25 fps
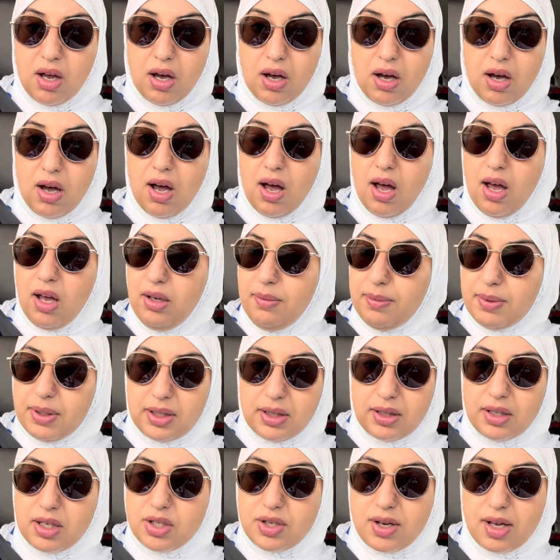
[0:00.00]
اه عباد
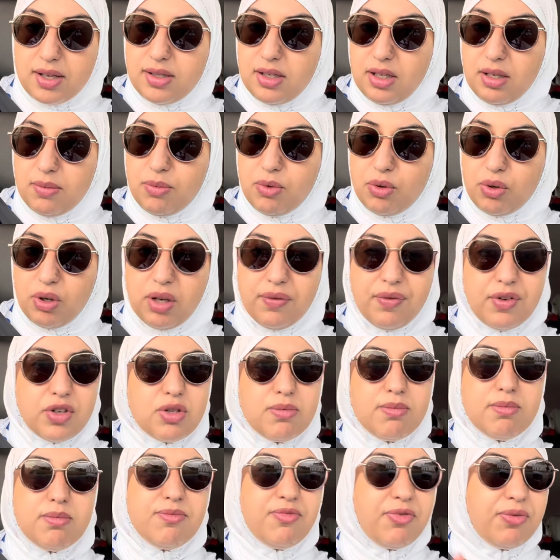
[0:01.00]
الله اش كتعملوا كيفاش
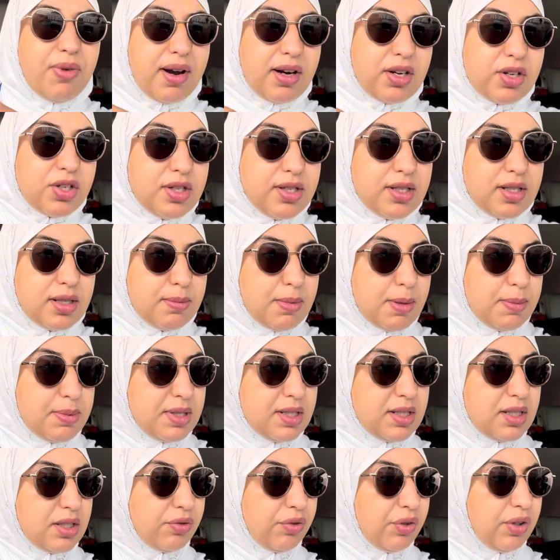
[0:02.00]
مفرجين تما
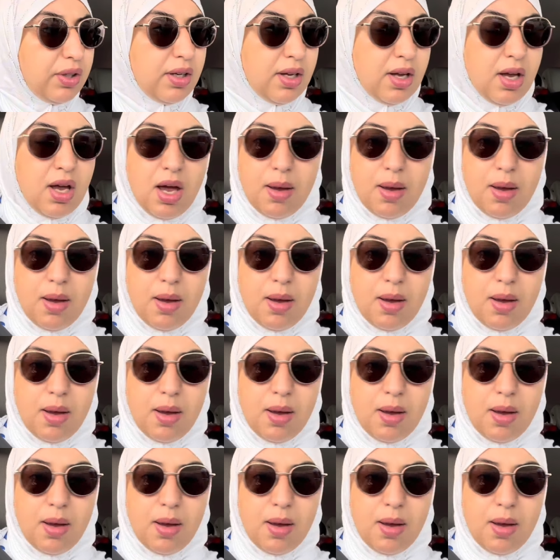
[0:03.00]
مستفين